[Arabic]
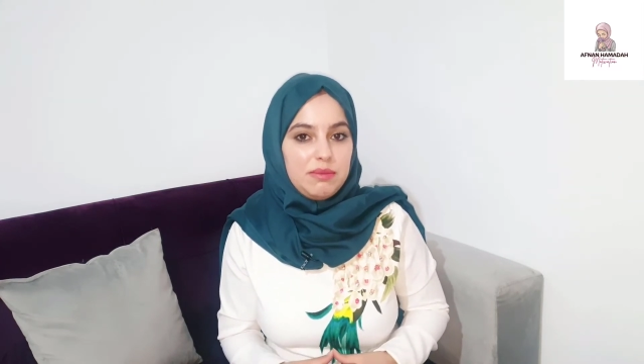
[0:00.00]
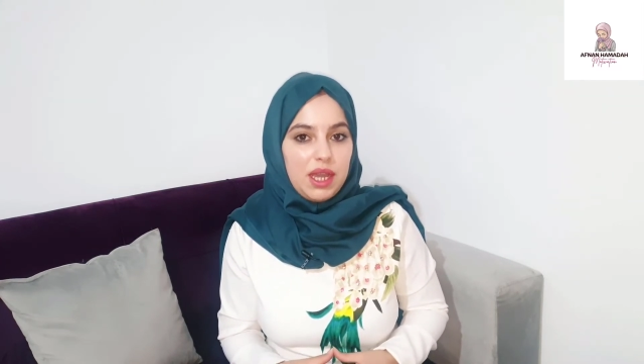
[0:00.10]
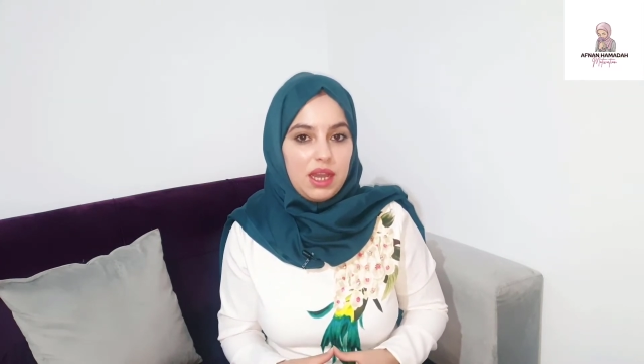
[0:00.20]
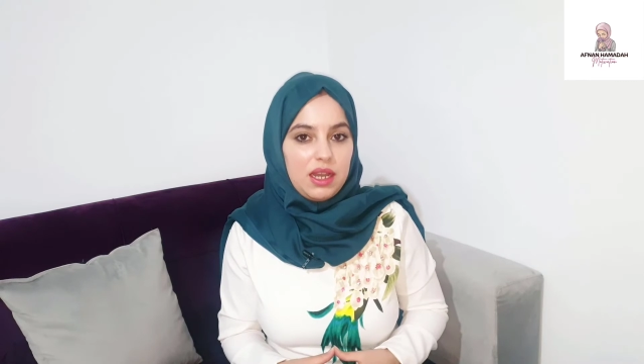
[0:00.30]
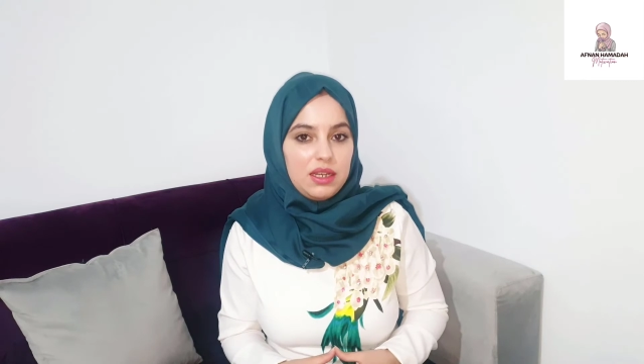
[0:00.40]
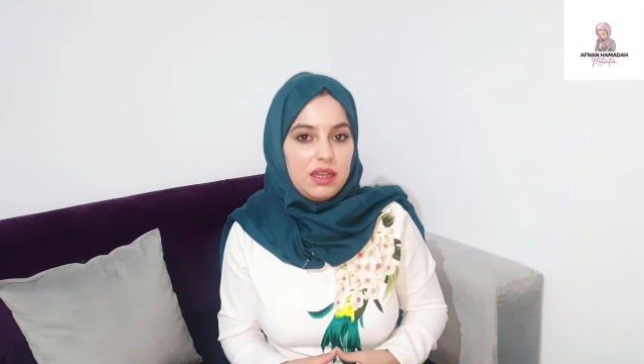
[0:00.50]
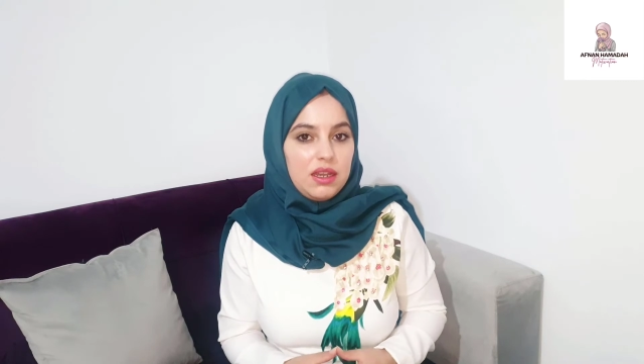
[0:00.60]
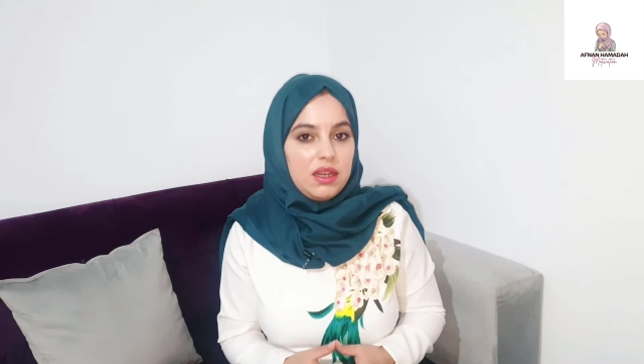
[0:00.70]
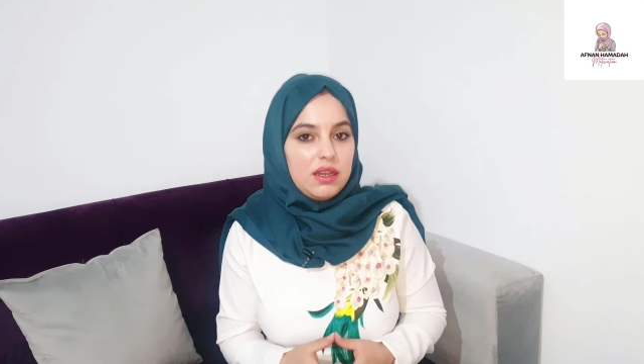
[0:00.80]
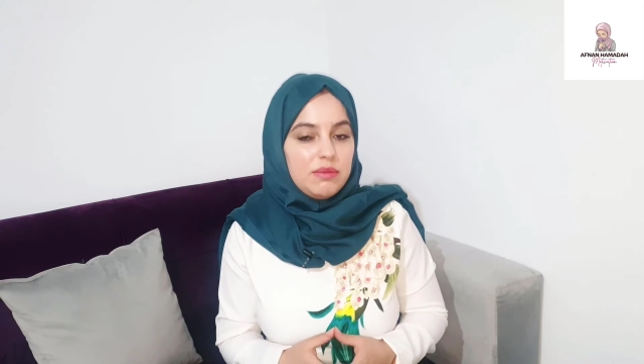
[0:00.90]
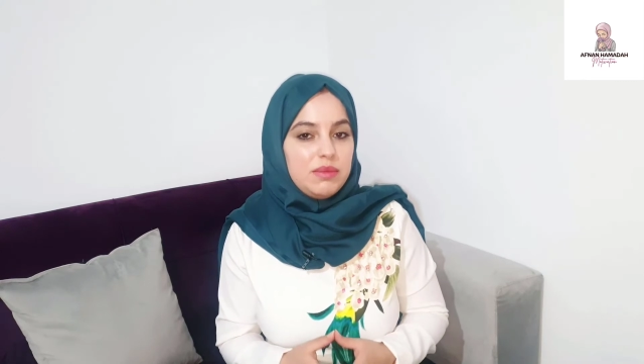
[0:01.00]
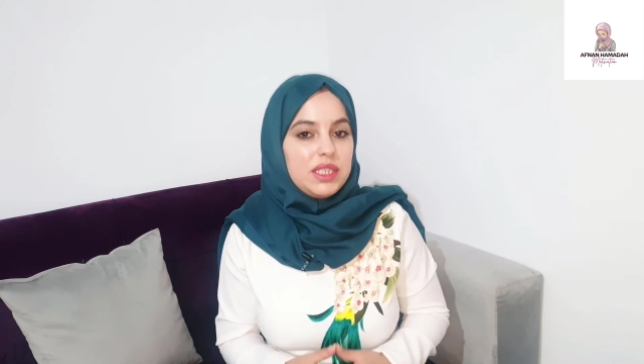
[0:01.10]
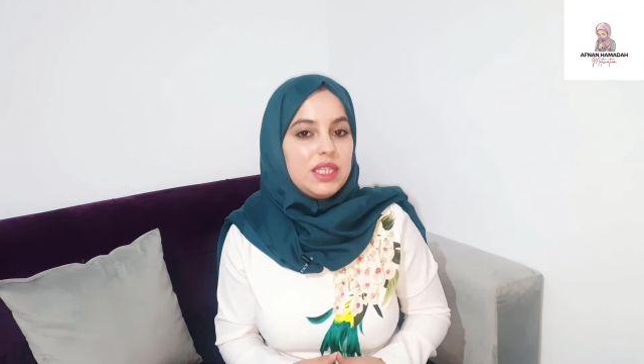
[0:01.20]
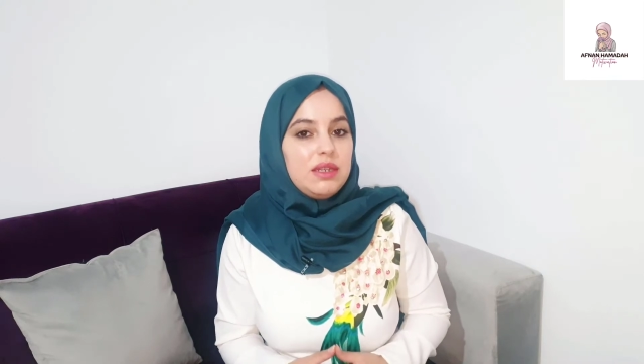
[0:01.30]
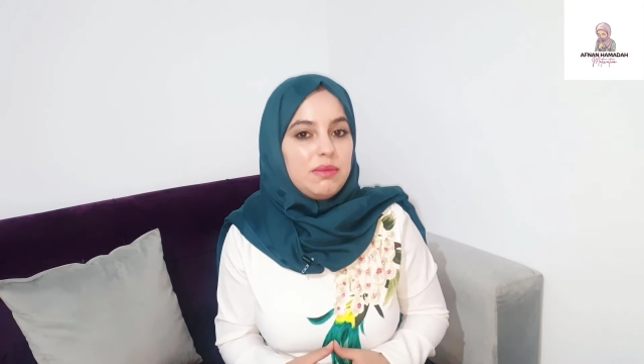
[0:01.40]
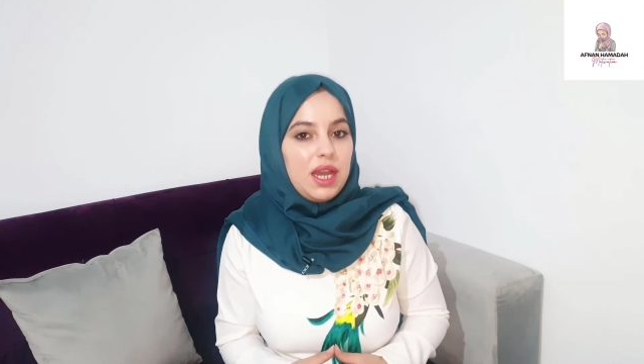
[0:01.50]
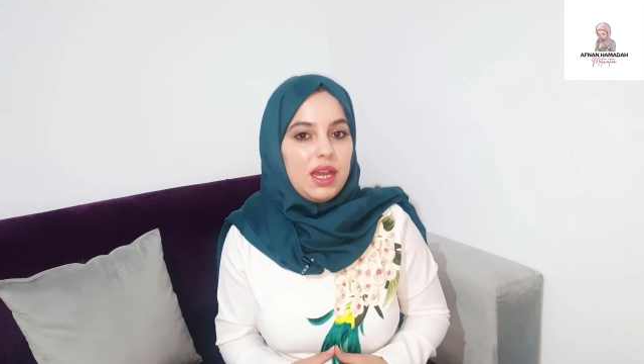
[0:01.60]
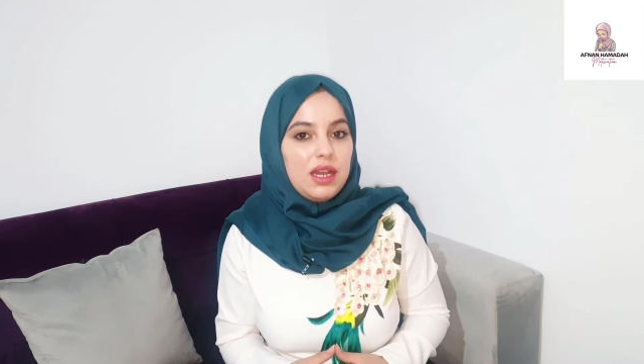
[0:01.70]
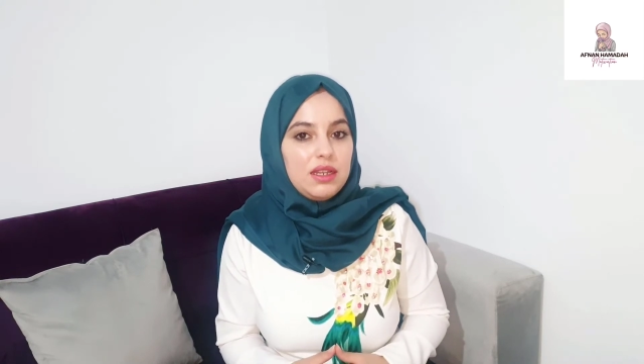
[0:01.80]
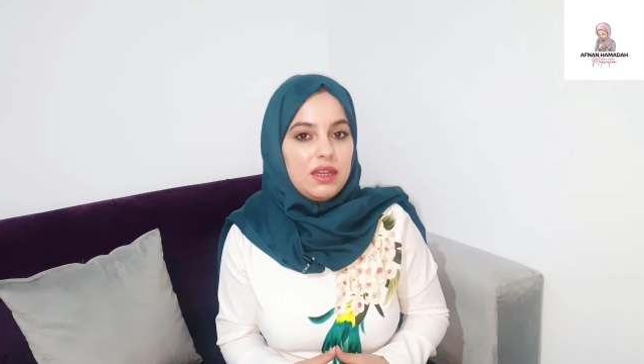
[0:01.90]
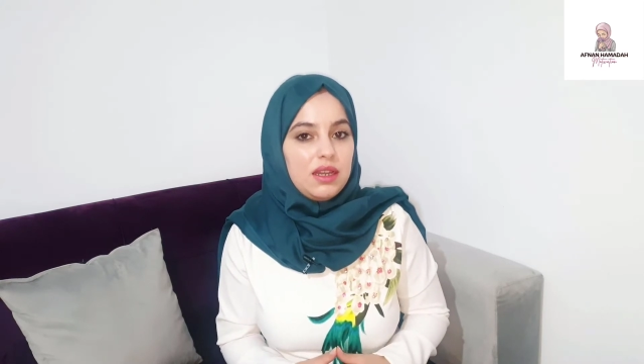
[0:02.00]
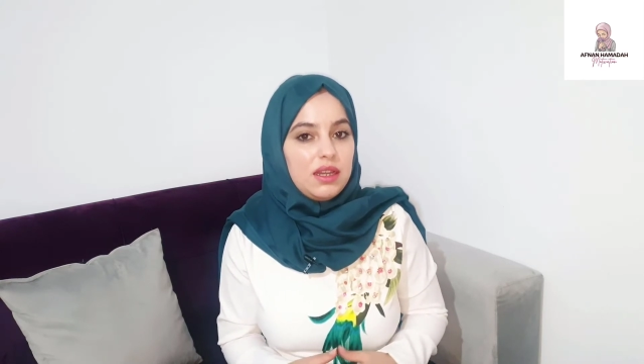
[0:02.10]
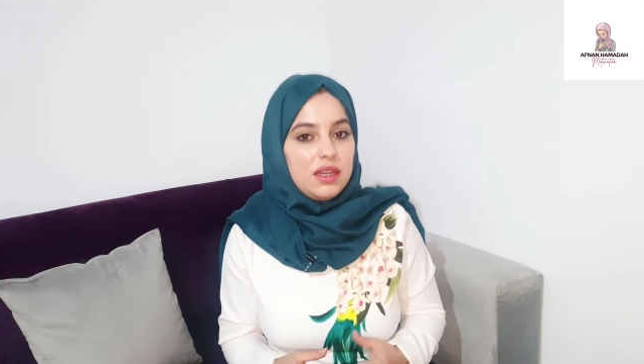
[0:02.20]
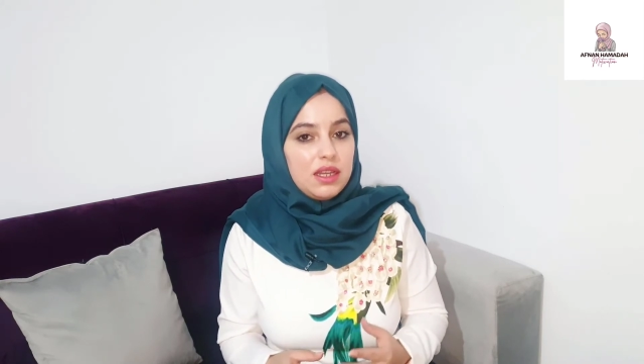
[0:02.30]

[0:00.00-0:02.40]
معانا بصير معانا